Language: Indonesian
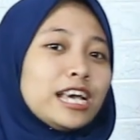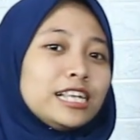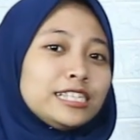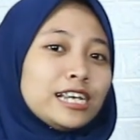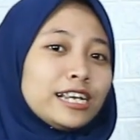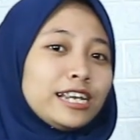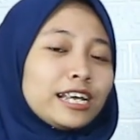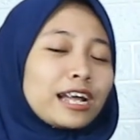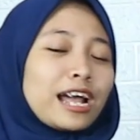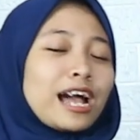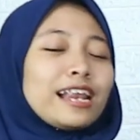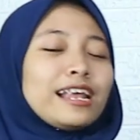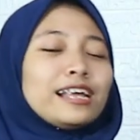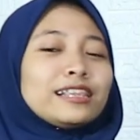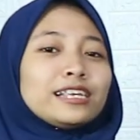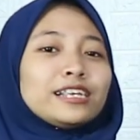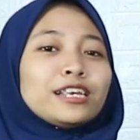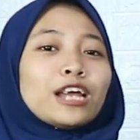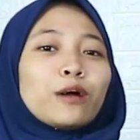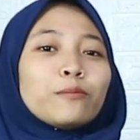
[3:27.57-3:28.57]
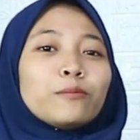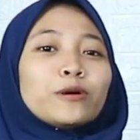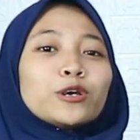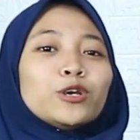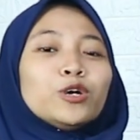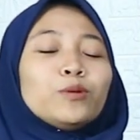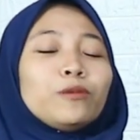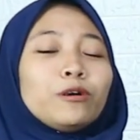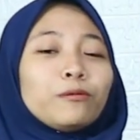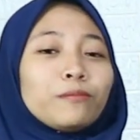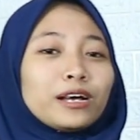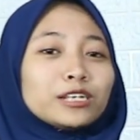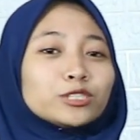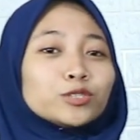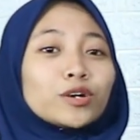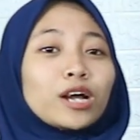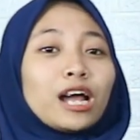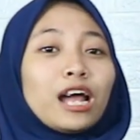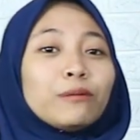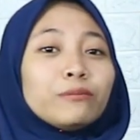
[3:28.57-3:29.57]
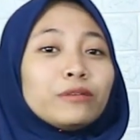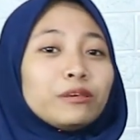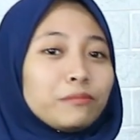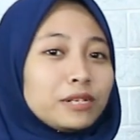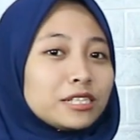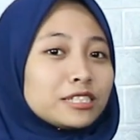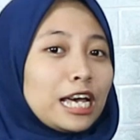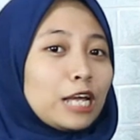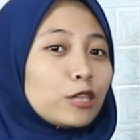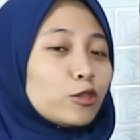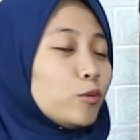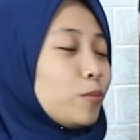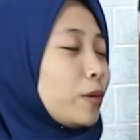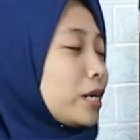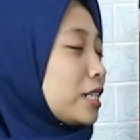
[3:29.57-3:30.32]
Jadi, kalian tidak perlu memasukkan Mimi satu